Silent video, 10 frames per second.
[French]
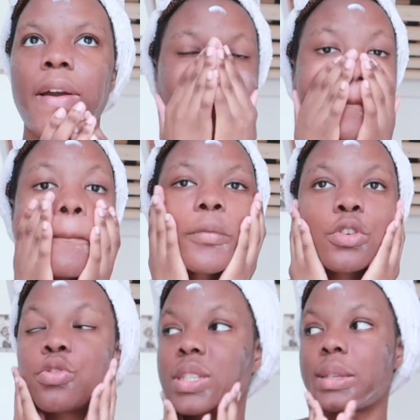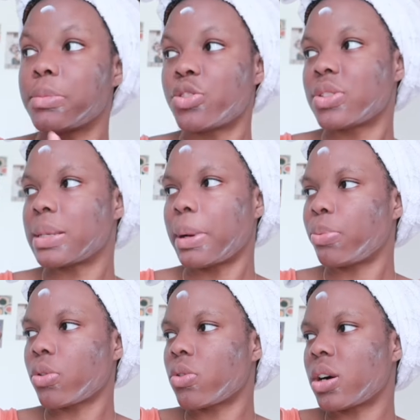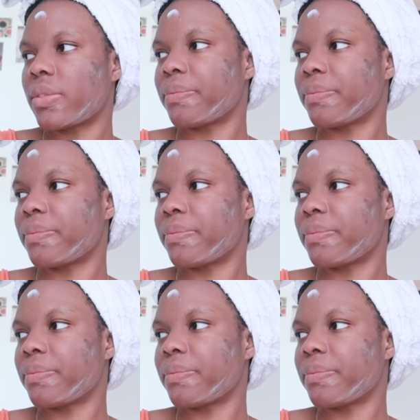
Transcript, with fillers: Mais vraiment Je sais, mais je sais pas pourquoi.